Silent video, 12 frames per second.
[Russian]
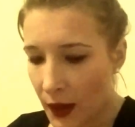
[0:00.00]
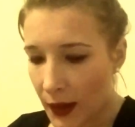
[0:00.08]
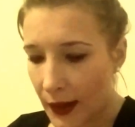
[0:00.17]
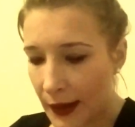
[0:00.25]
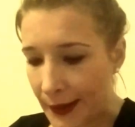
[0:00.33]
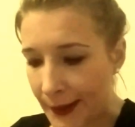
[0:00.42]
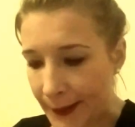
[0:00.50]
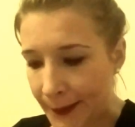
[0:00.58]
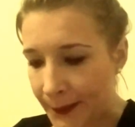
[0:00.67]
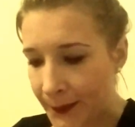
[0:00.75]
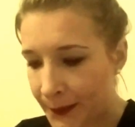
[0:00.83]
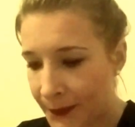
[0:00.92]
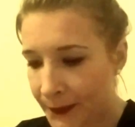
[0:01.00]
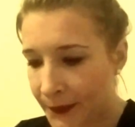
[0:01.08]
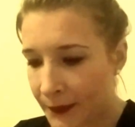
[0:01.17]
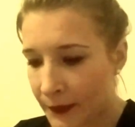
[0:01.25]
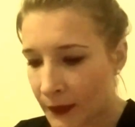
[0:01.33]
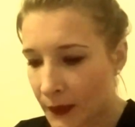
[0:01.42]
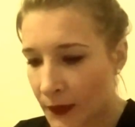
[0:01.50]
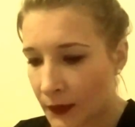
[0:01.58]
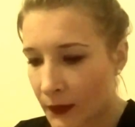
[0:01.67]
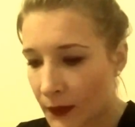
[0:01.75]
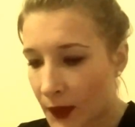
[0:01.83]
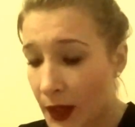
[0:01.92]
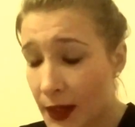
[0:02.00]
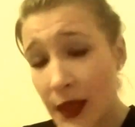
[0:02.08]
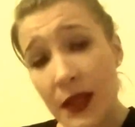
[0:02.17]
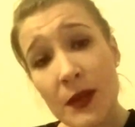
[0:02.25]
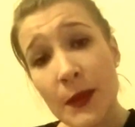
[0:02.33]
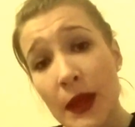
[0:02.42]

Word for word: А, конец